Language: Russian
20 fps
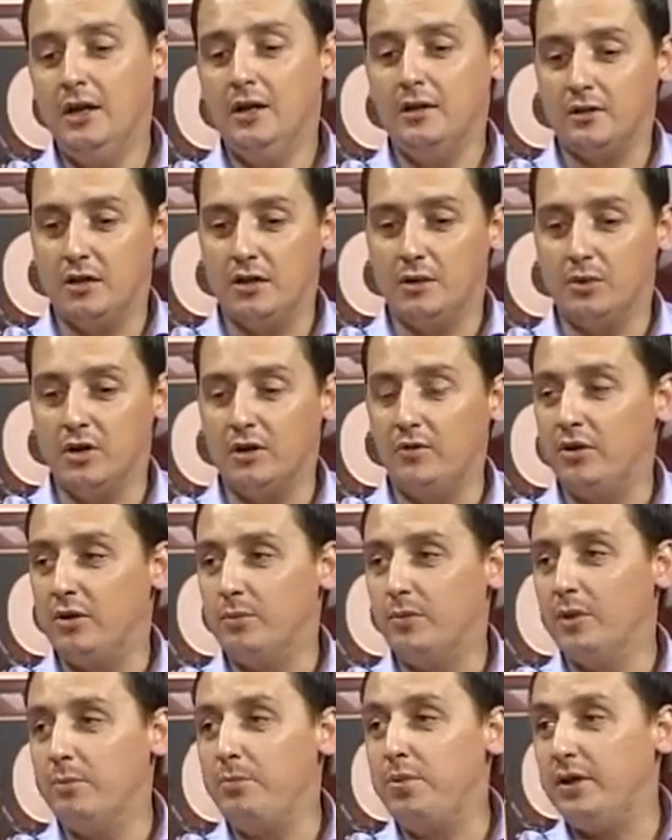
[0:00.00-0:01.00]
Да, мы говорим
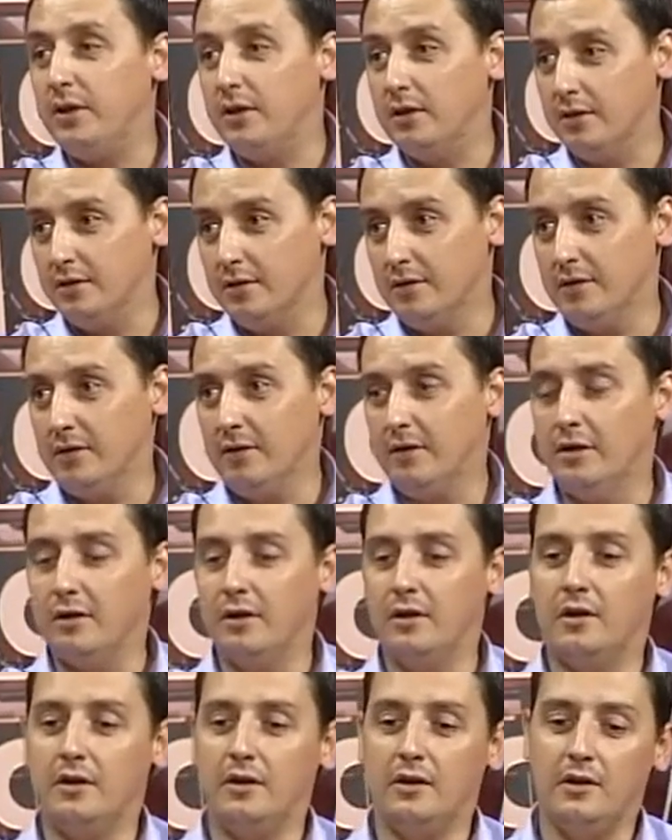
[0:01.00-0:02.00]
о пике
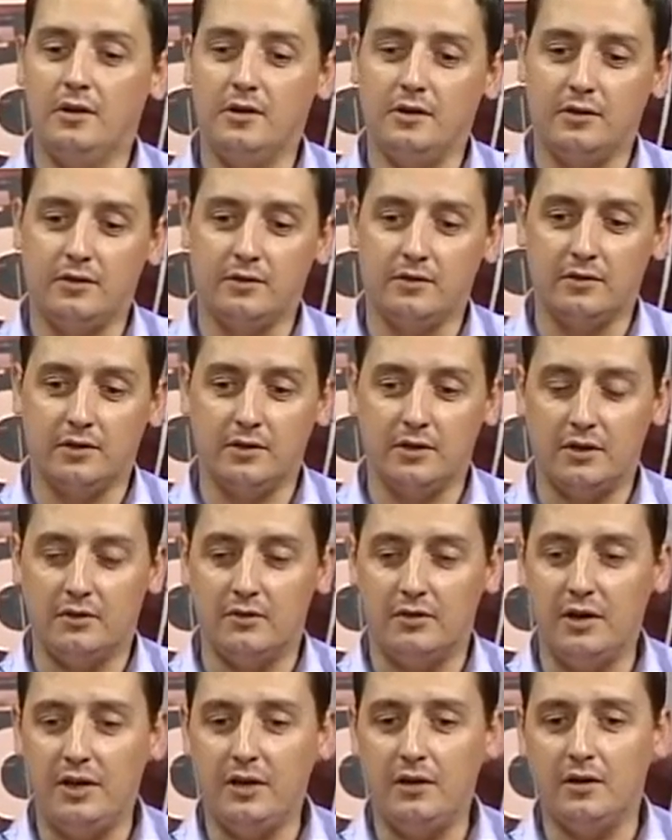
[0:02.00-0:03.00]
э, этого
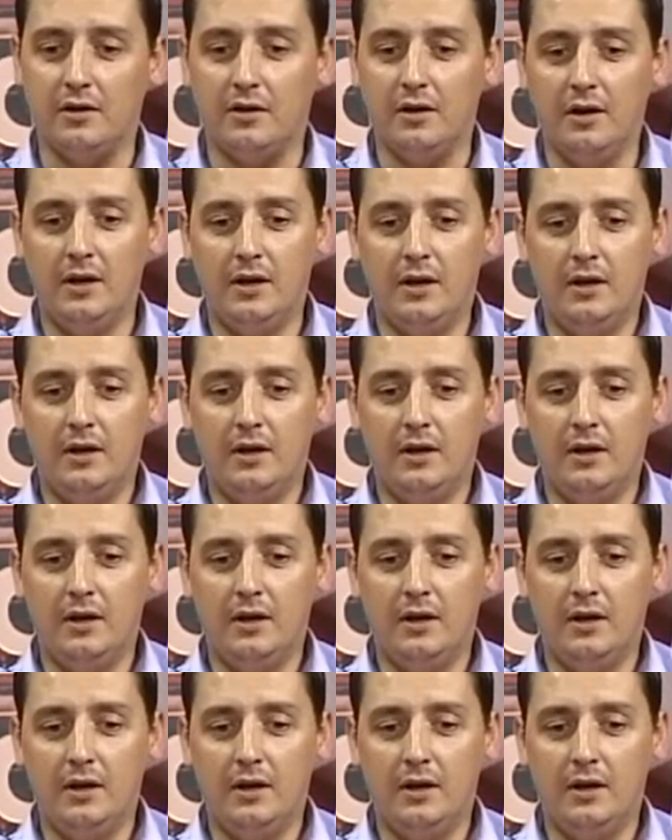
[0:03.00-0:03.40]
явления.